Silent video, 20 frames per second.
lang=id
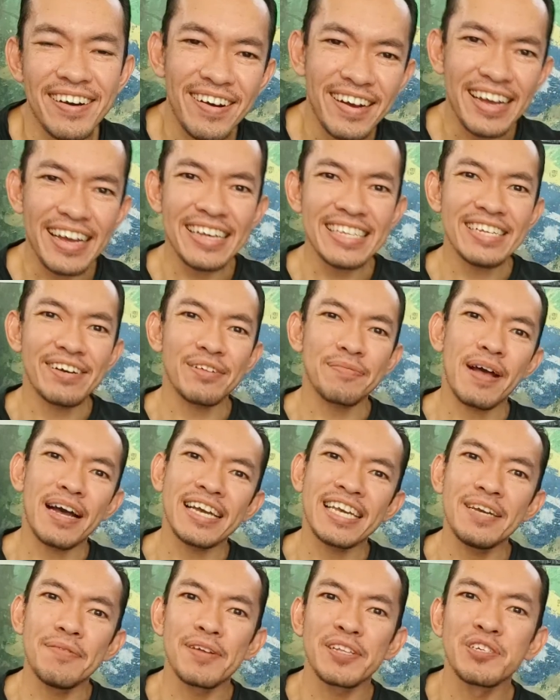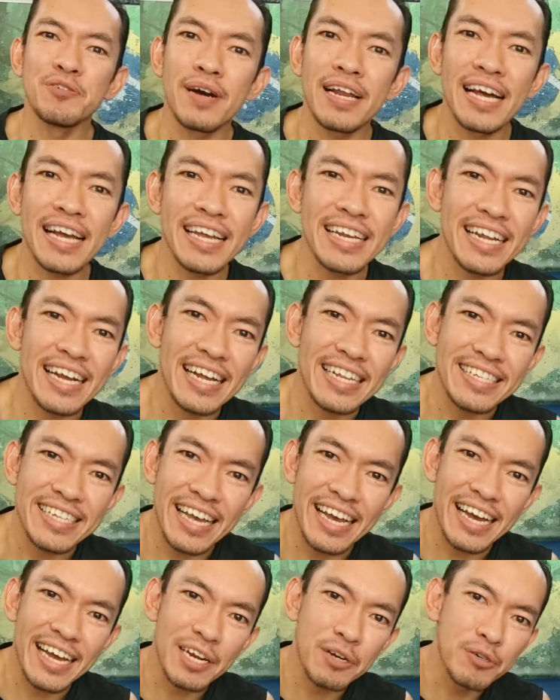Oke, selamat pagi. Berjumpa lagi dengan
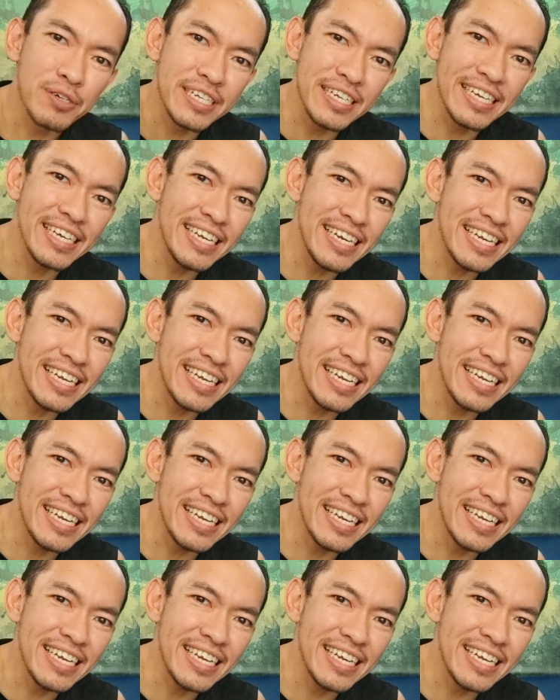saya Rudi